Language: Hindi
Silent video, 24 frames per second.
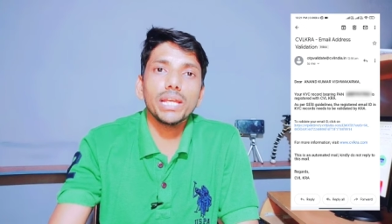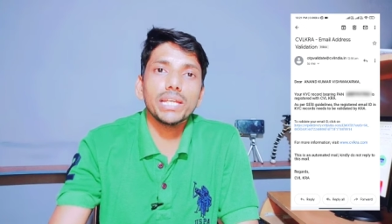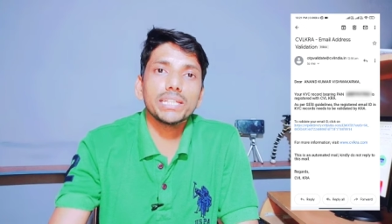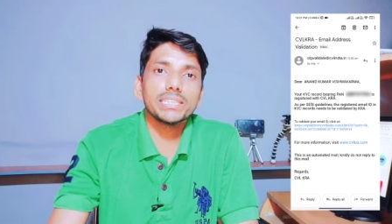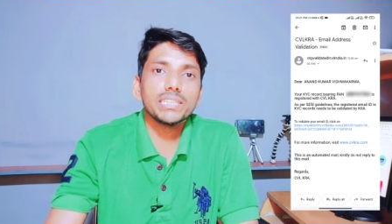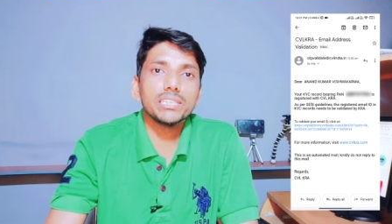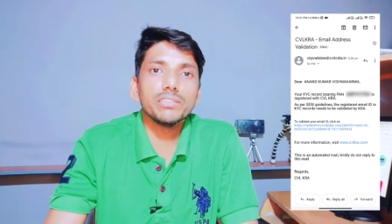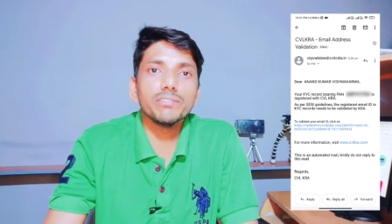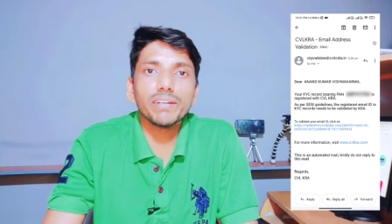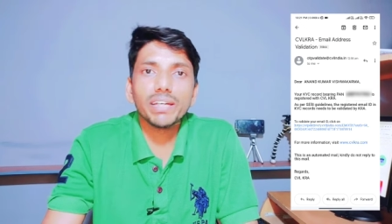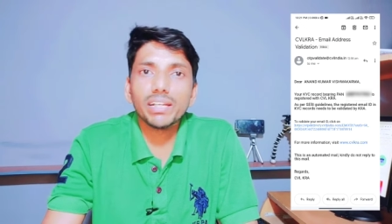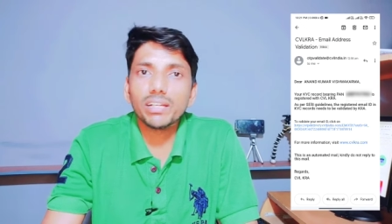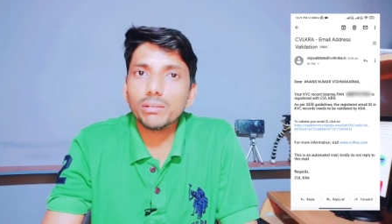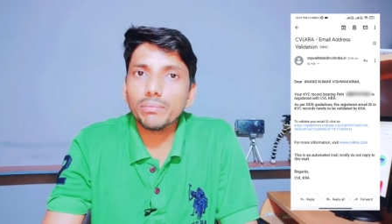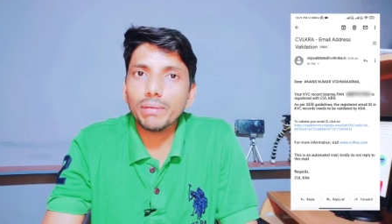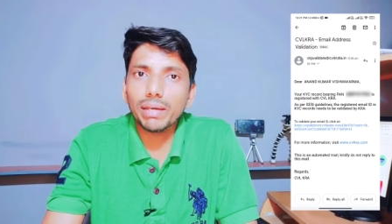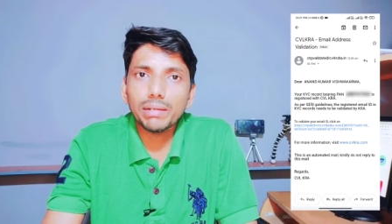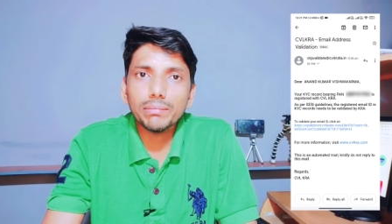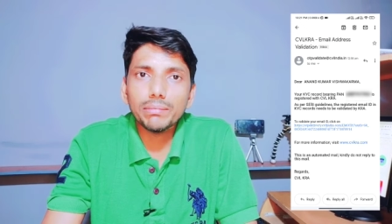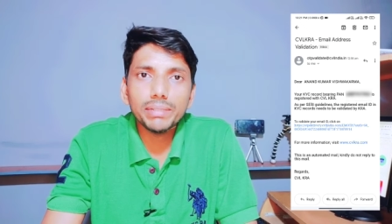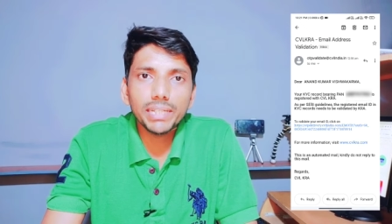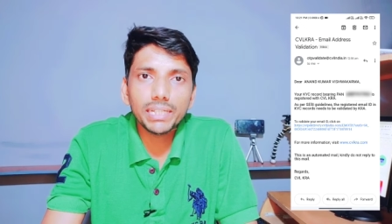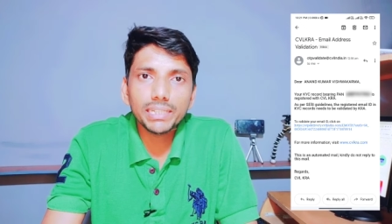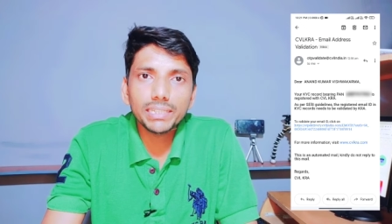एक्सचेंज वगैरह के
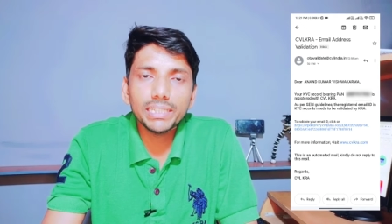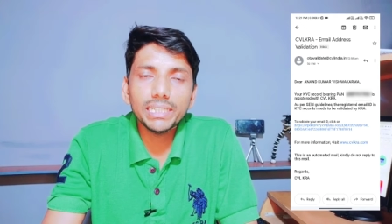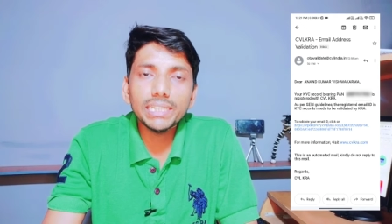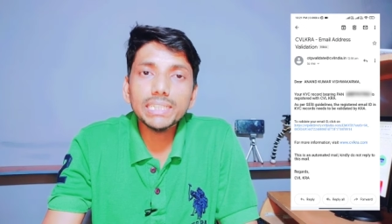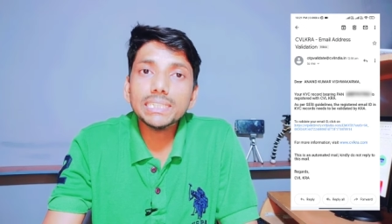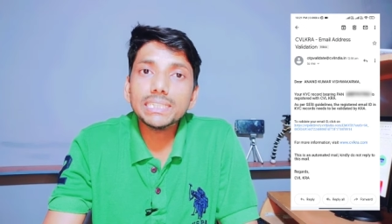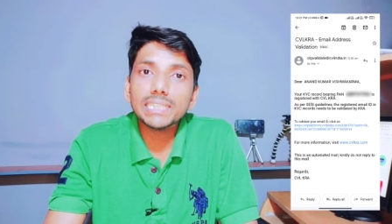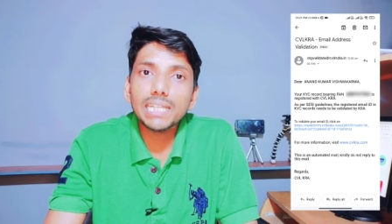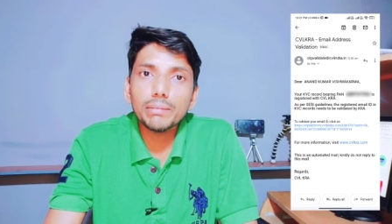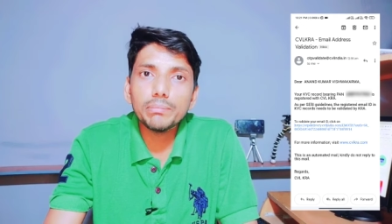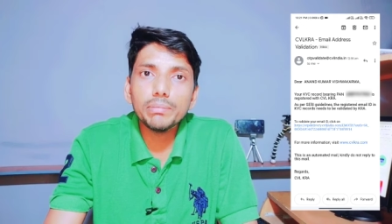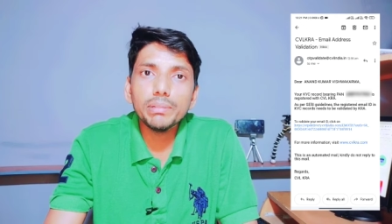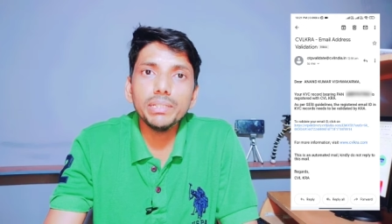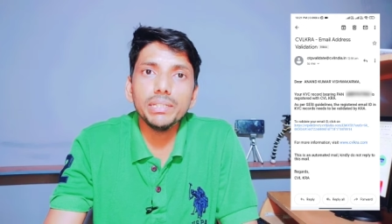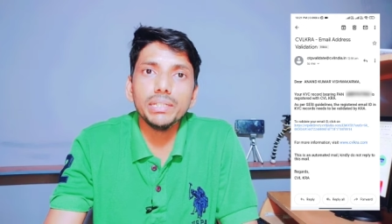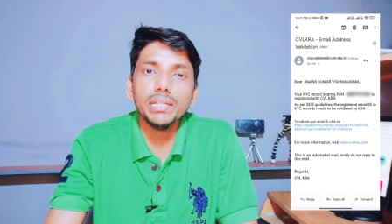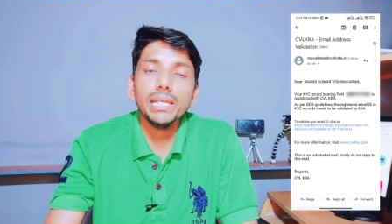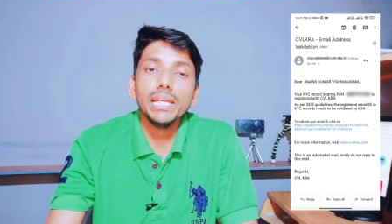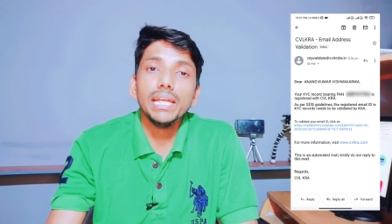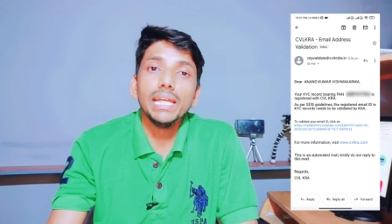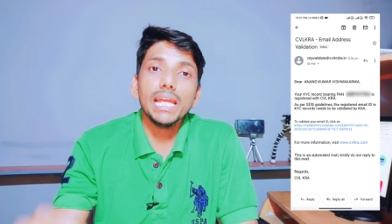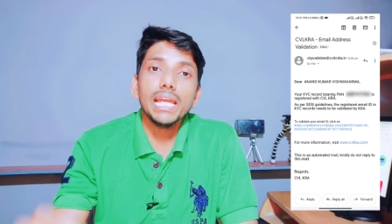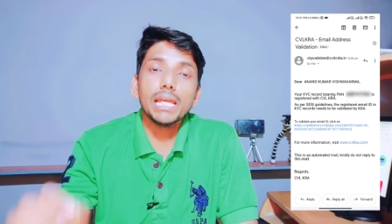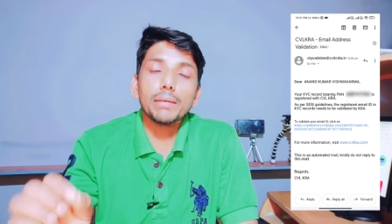बारे में देखती है सेबी
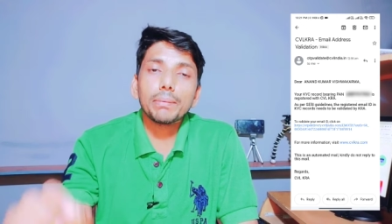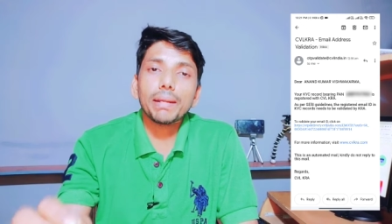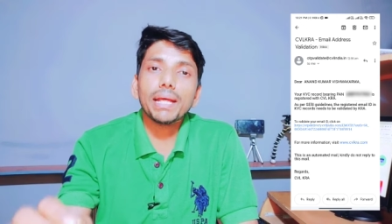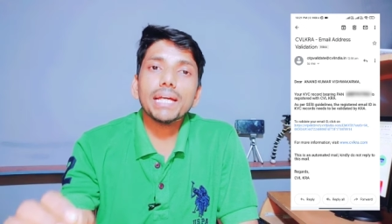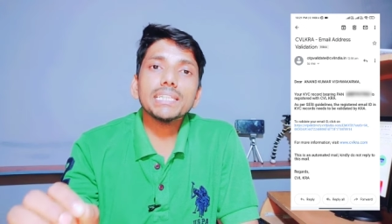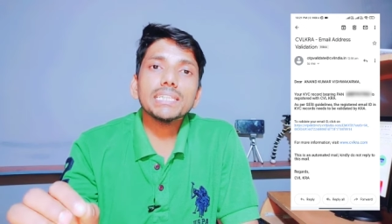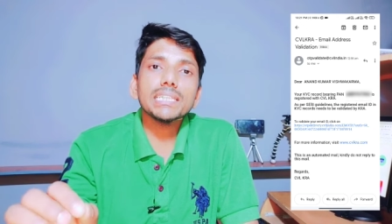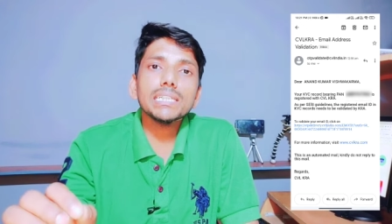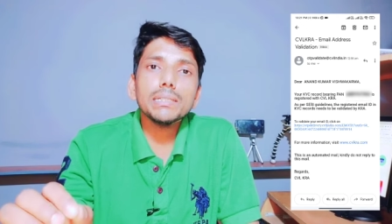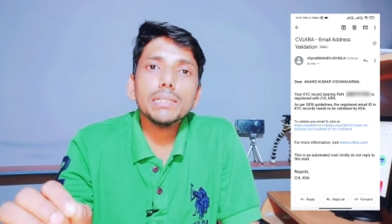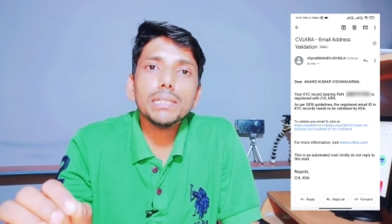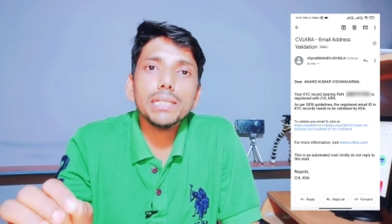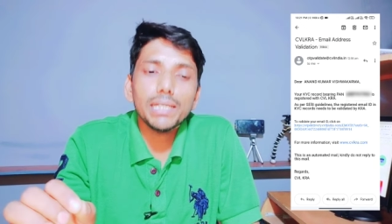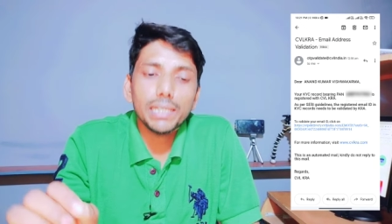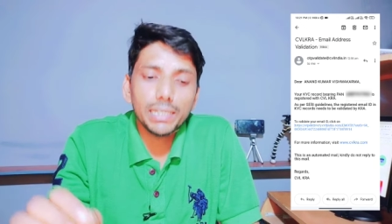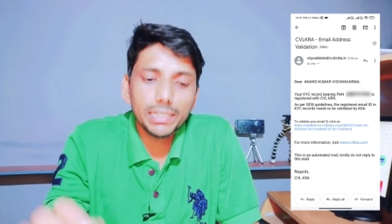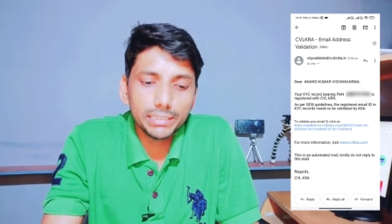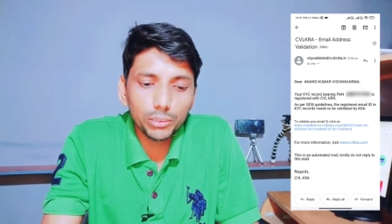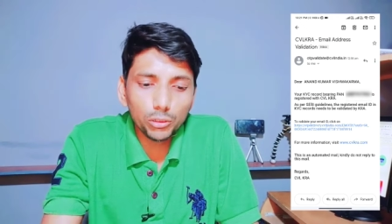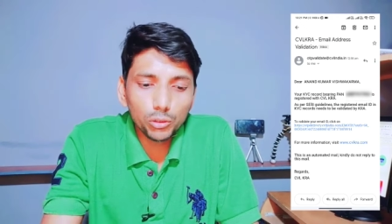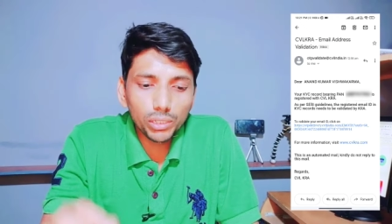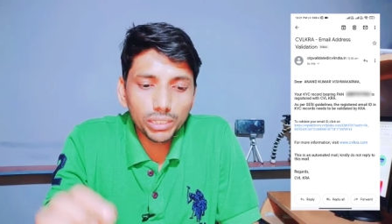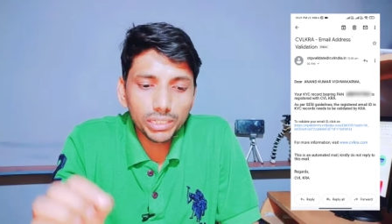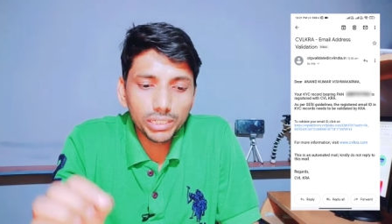एक प्रकार से
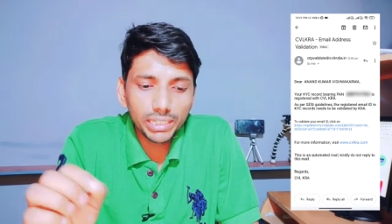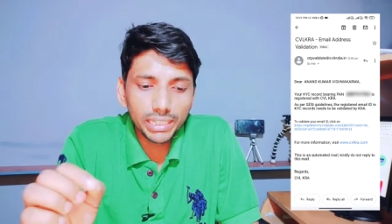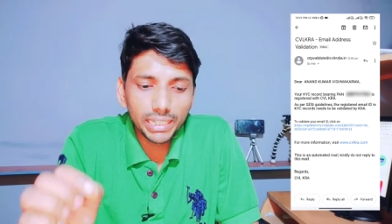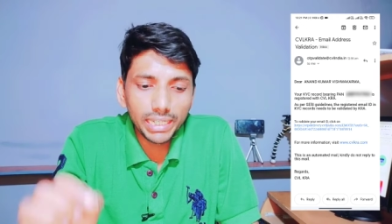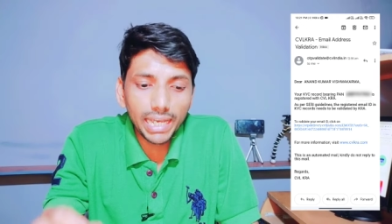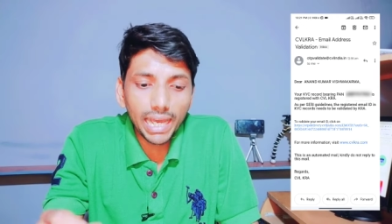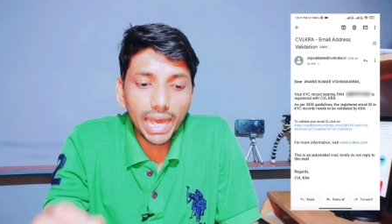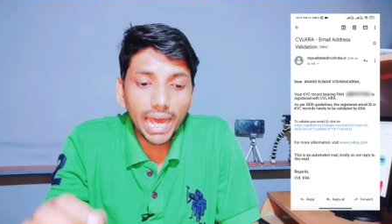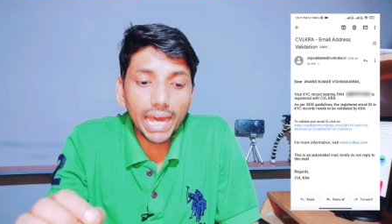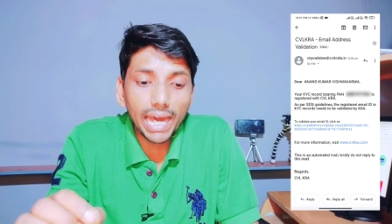जो के